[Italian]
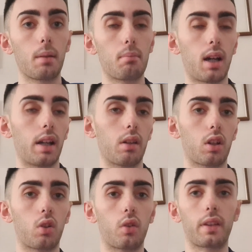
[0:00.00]
ma è
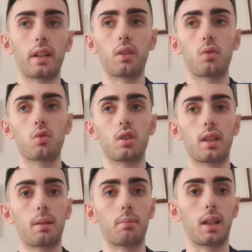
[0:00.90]
una cosa che
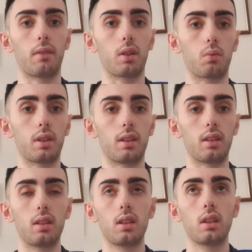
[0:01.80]
succederà a breve,
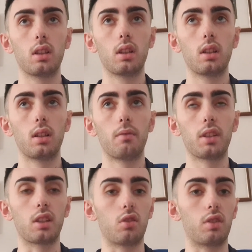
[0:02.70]
quindi vi
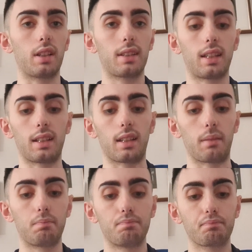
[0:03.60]
chiedo di
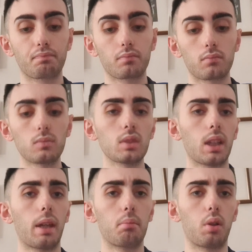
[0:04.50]
attendere.
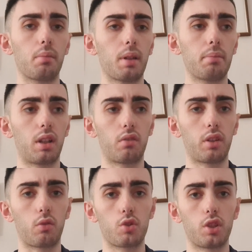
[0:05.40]
E poi pian piano
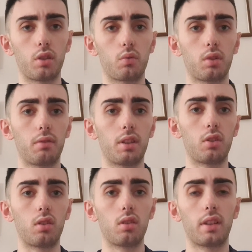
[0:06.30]
farò uscire tutti i
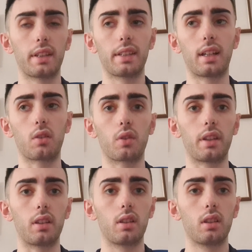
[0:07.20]
video, è chiaro
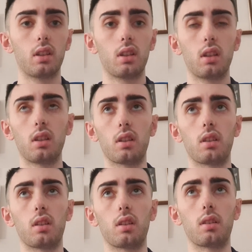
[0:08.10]
che
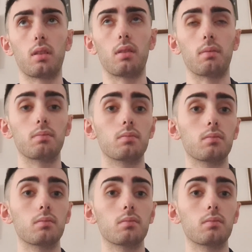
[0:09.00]
eh,